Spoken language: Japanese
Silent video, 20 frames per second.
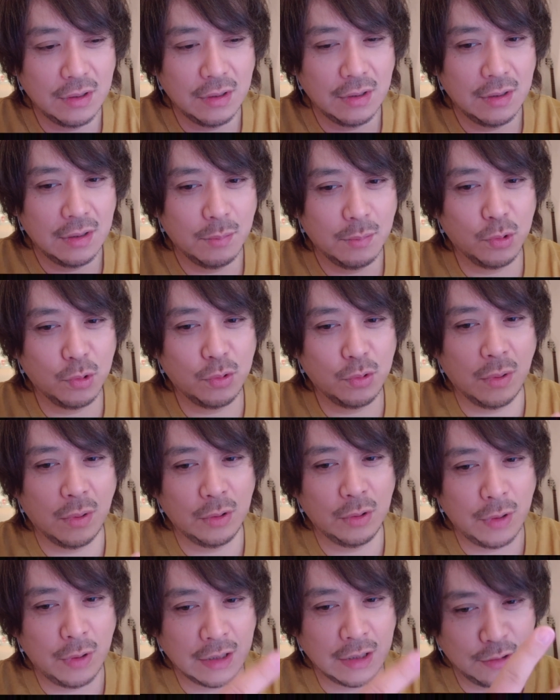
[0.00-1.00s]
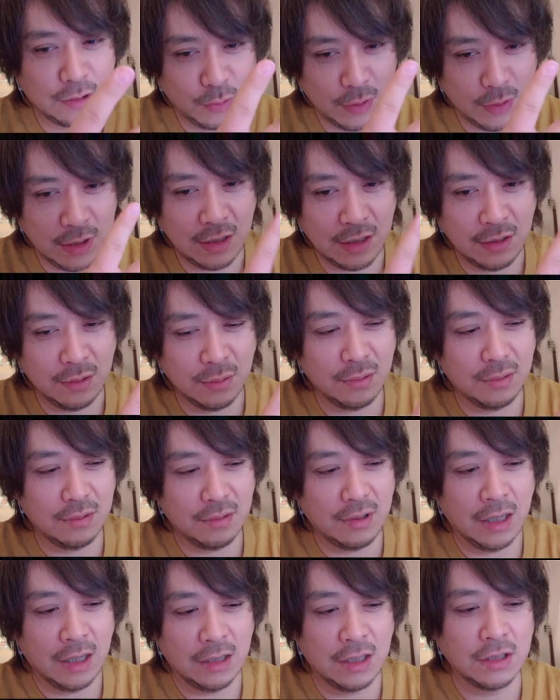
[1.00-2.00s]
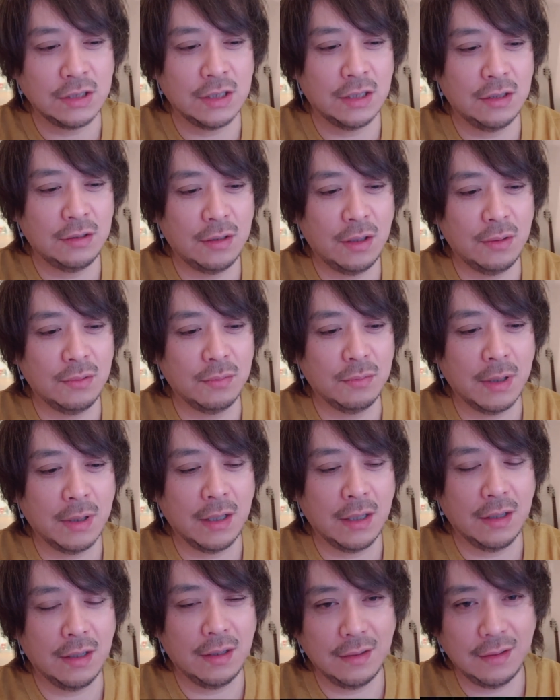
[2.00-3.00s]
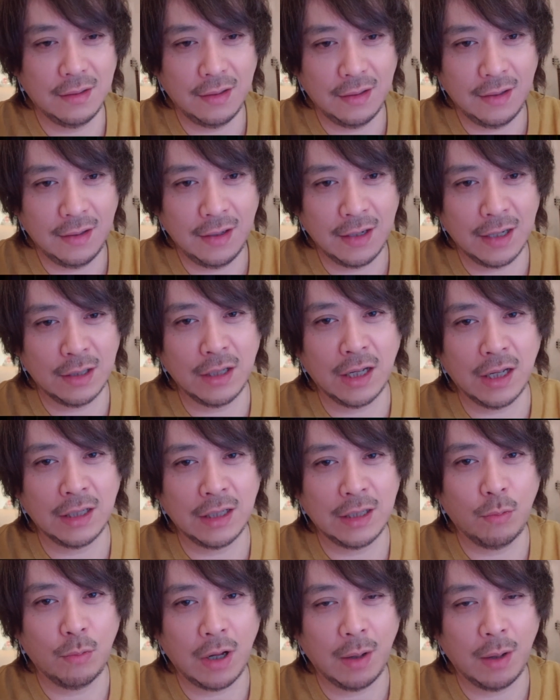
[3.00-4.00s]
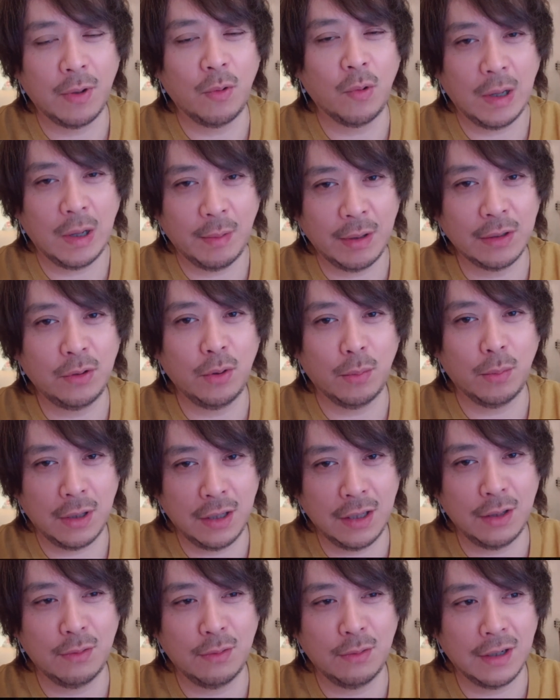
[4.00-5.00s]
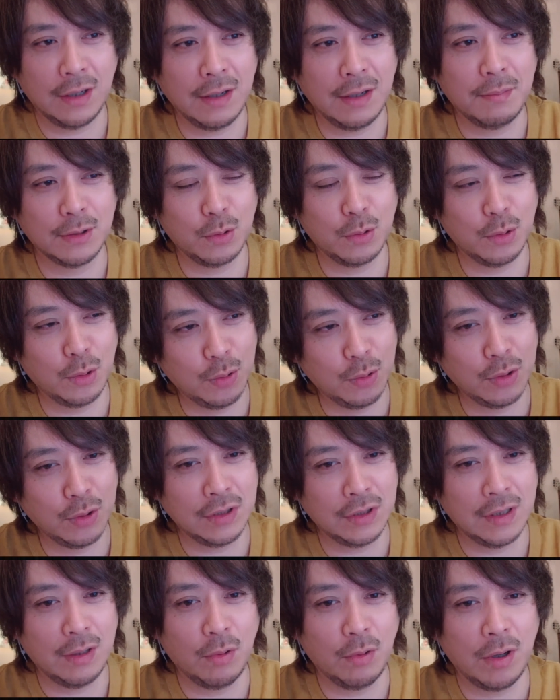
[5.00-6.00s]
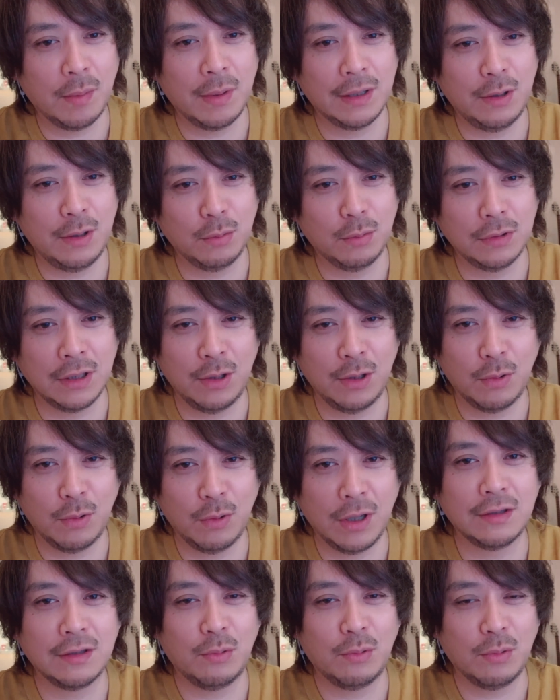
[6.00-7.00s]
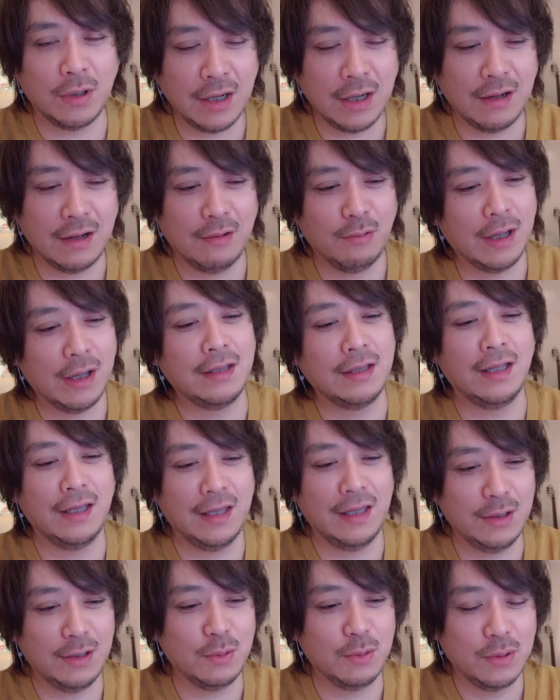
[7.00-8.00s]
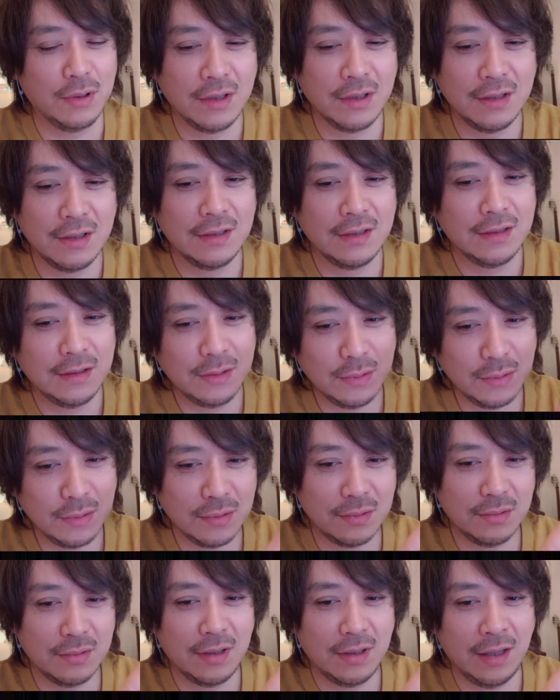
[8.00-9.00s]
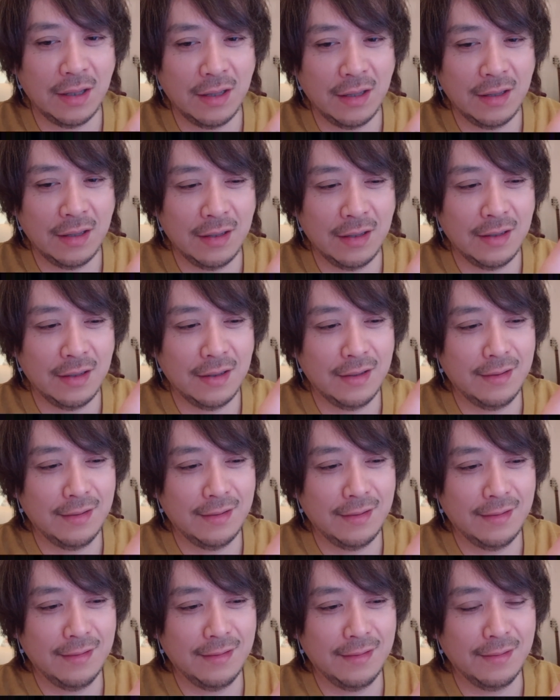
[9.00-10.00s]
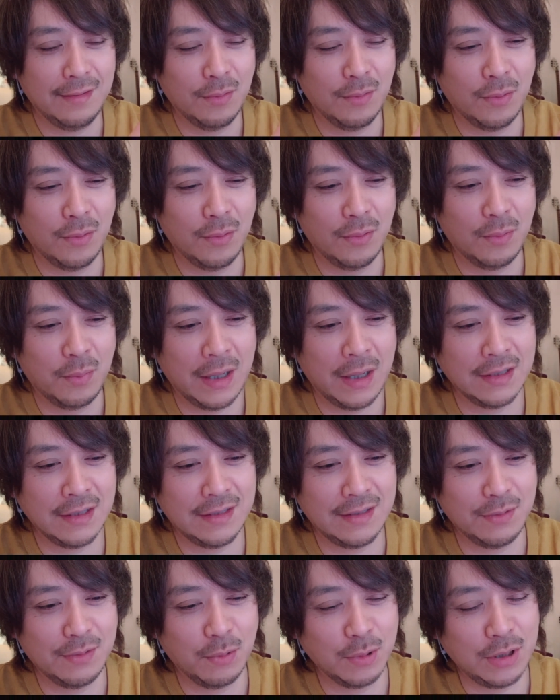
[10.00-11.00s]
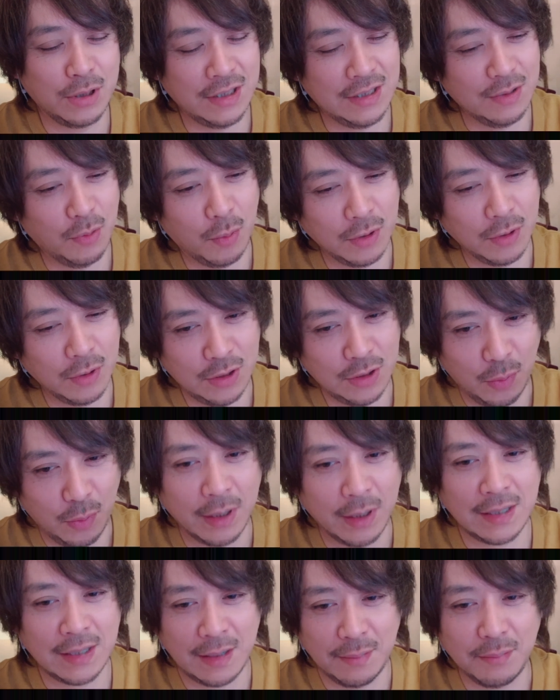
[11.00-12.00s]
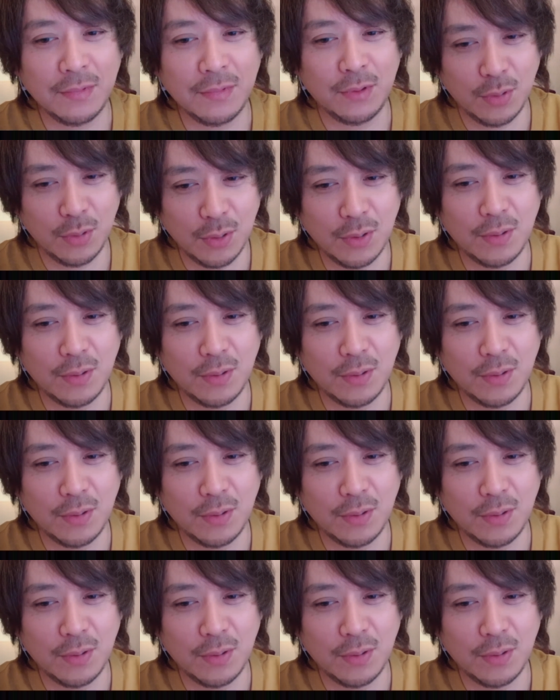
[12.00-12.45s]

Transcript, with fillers: 元ドラッグクイーンの花ちゃんっていう、まあ、映画の中ではオカマオカマって呼ばれてるから、まあ、その当時はオカマって呼んでてよかったのかなわかんないけど、の、えー、おばあ、おじ、おじおばさんと、